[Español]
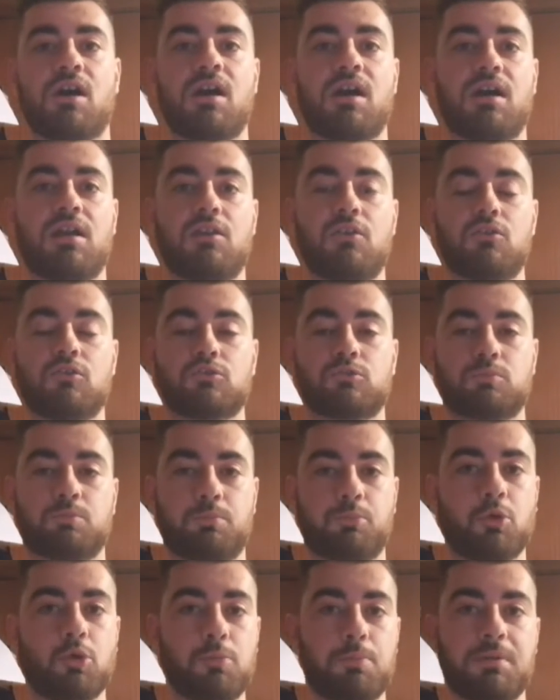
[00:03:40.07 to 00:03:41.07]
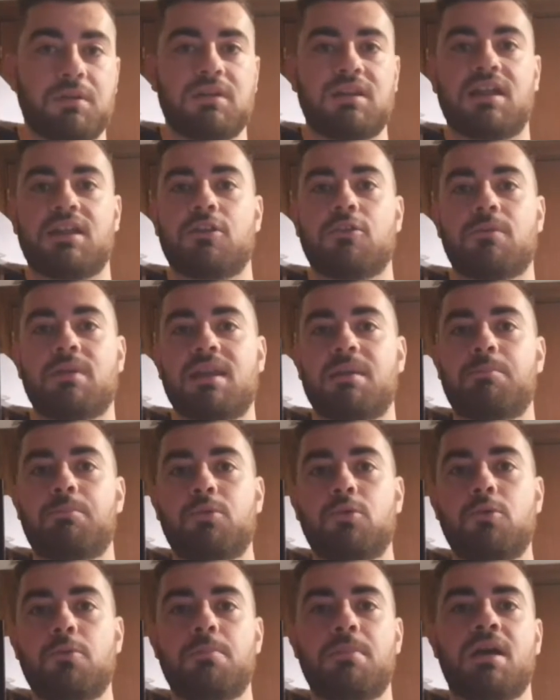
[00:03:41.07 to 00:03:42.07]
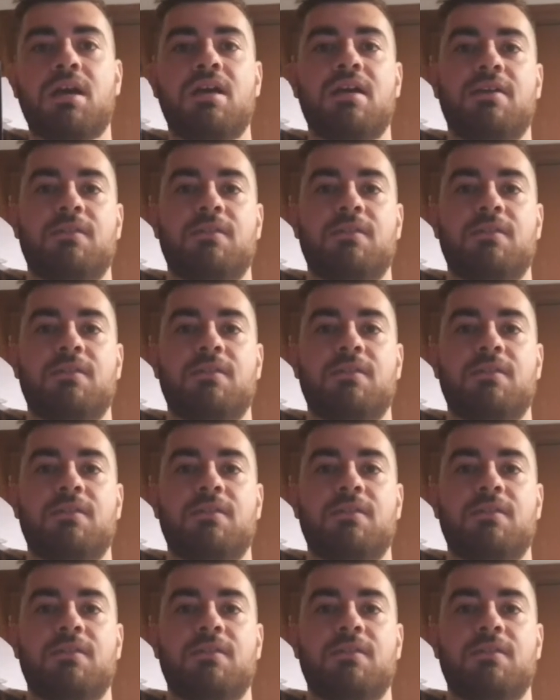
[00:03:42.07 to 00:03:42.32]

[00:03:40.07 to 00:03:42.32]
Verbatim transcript: a los pulp, las novelas pulp